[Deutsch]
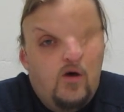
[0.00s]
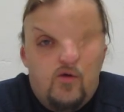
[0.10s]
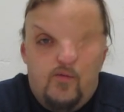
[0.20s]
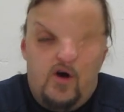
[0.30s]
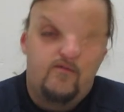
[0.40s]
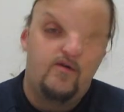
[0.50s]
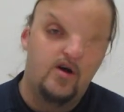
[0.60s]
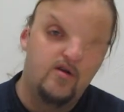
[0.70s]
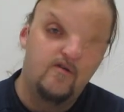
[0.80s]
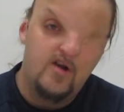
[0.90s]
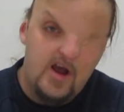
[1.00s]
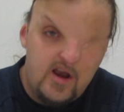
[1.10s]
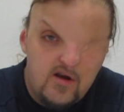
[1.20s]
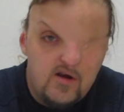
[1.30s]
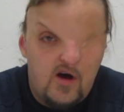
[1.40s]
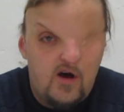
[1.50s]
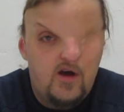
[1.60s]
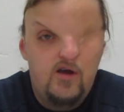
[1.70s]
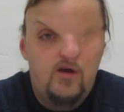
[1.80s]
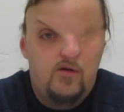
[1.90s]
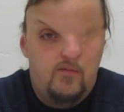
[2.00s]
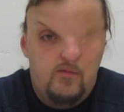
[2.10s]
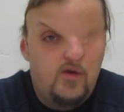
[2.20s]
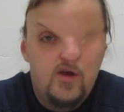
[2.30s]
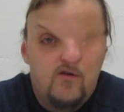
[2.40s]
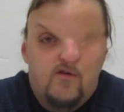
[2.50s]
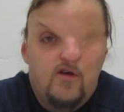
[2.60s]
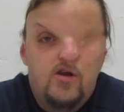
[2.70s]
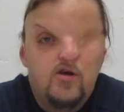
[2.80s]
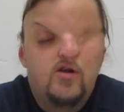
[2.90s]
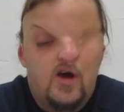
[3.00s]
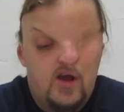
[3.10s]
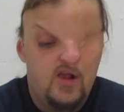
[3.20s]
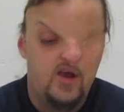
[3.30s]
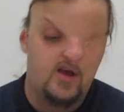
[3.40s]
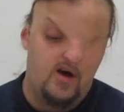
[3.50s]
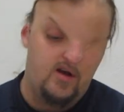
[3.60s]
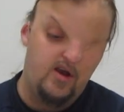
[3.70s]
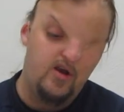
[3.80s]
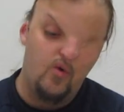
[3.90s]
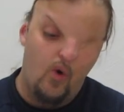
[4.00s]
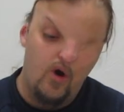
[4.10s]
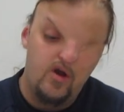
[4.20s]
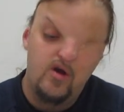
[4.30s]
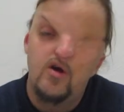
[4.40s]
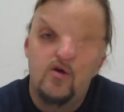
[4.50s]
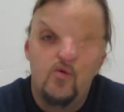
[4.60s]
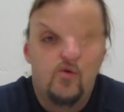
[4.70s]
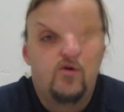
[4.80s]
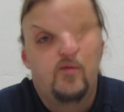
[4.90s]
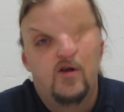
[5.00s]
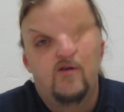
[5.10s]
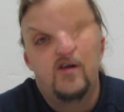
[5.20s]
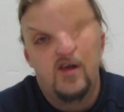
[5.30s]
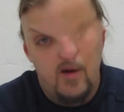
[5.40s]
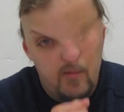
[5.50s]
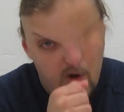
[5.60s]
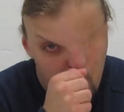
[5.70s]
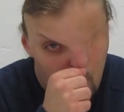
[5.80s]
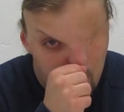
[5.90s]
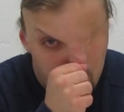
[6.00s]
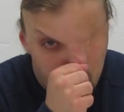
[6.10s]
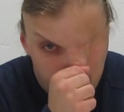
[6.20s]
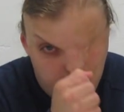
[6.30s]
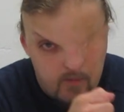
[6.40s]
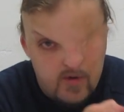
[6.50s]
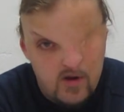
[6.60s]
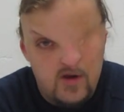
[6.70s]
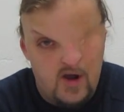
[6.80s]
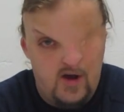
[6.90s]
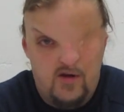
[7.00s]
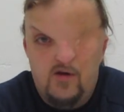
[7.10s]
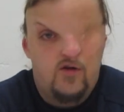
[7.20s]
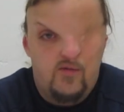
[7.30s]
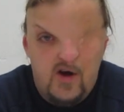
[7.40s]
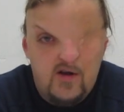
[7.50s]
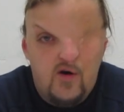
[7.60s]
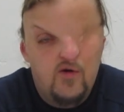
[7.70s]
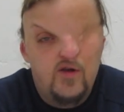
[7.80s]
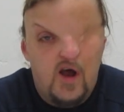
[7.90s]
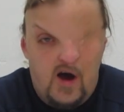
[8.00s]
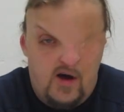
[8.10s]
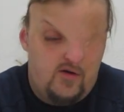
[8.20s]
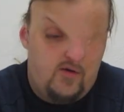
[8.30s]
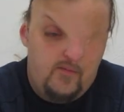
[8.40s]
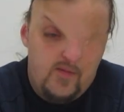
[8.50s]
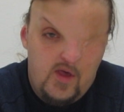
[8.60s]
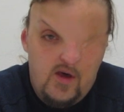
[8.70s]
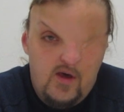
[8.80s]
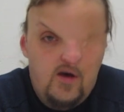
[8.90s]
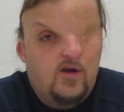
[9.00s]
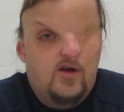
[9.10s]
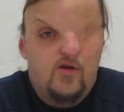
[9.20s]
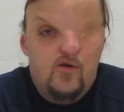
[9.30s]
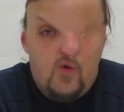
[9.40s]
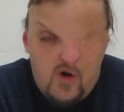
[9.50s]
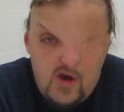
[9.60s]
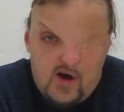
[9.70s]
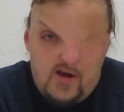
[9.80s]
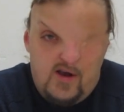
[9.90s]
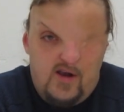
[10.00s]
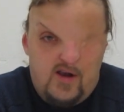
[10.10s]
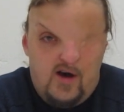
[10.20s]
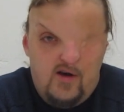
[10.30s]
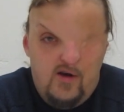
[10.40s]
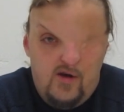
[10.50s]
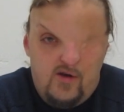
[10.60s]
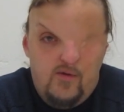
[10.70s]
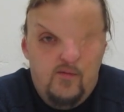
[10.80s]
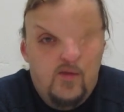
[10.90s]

Zum Anfang die schlechte Nachricht. Die Geschichte ist eigentlich gar nicht neu. Geklonte menschliche Embryonen gibt es seit 2008. Das Neue an der Sache ist,